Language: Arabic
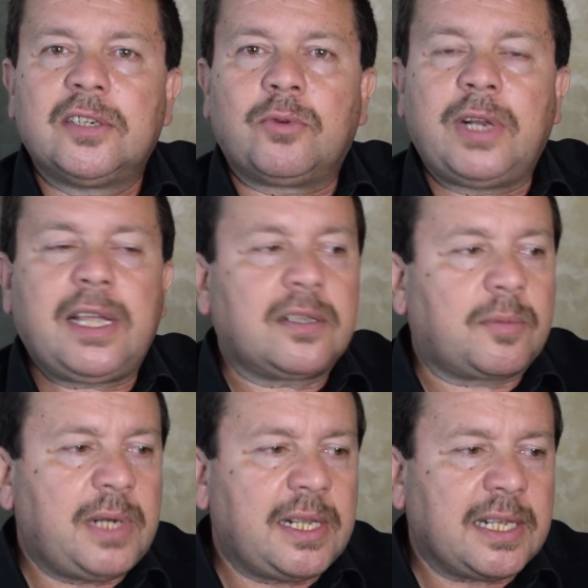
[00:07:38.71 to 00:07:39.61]
ولكن
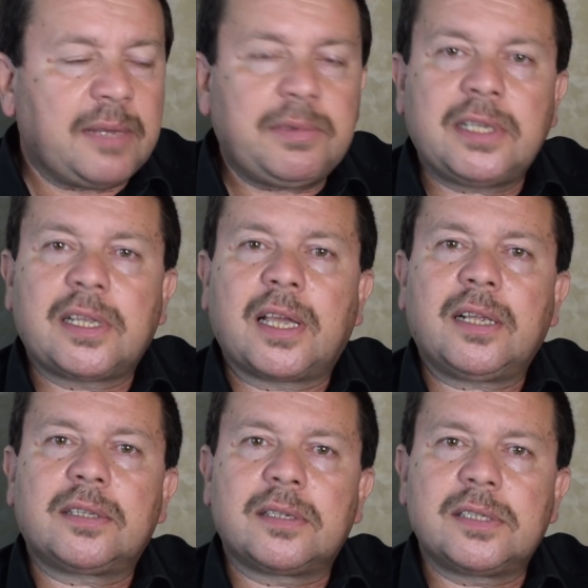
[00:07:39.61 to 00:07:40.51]
ربنا هداك امتى هيدخلك
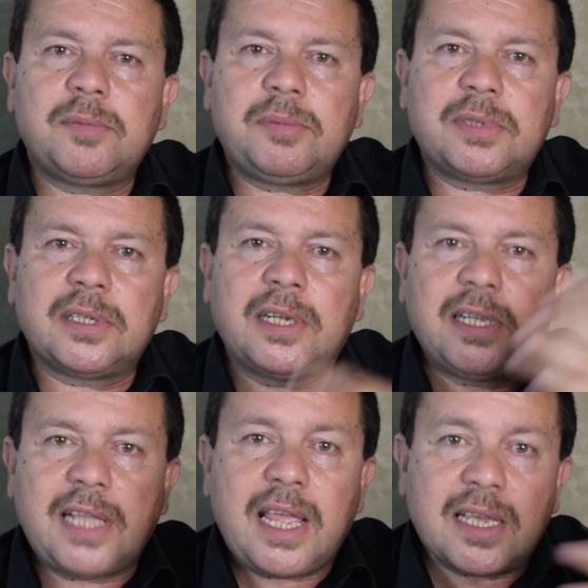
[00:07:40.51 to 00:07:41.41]
يعني التنظيم امتى
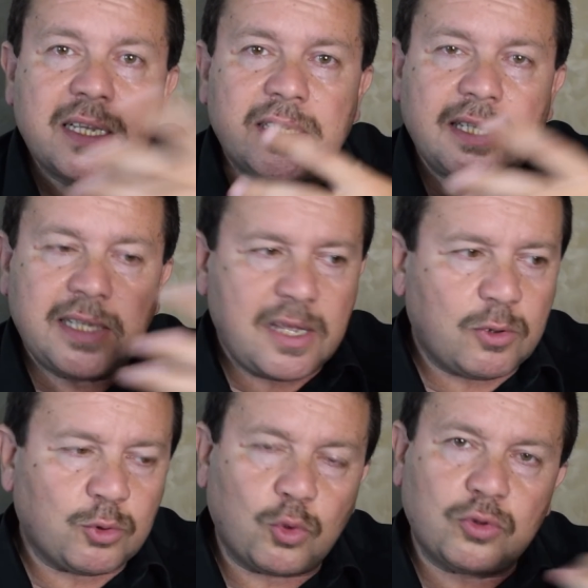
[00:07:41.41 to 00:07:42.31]
الهدايه الهدايه
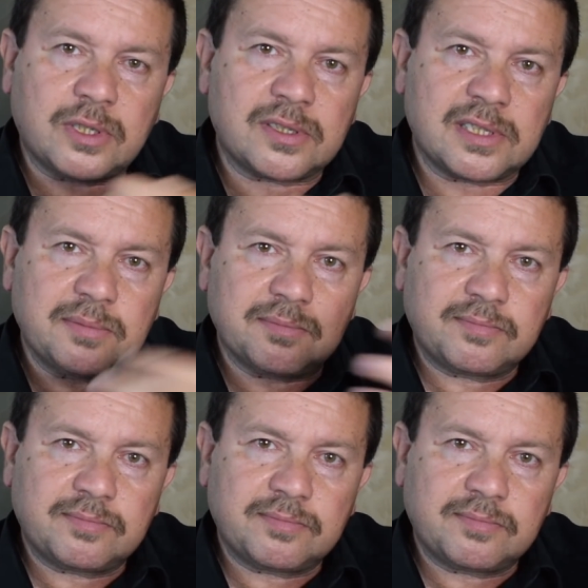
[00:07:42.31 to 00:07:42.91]
هو دخول التنظيم